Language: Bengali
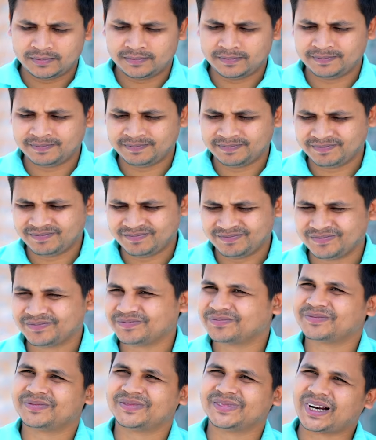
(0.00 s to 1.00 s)
রাজু বলল
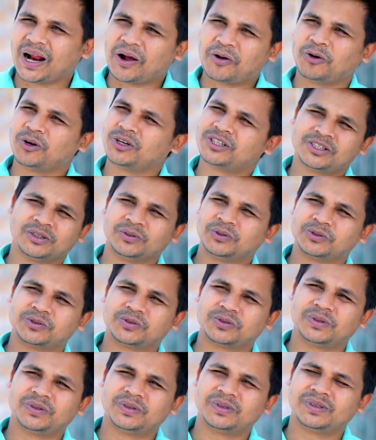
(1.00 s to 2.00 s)
রাগ করিস না
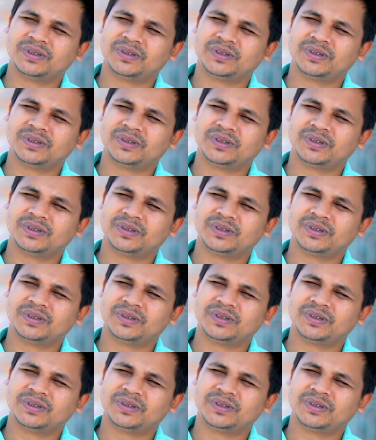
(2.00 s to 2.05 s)
দোস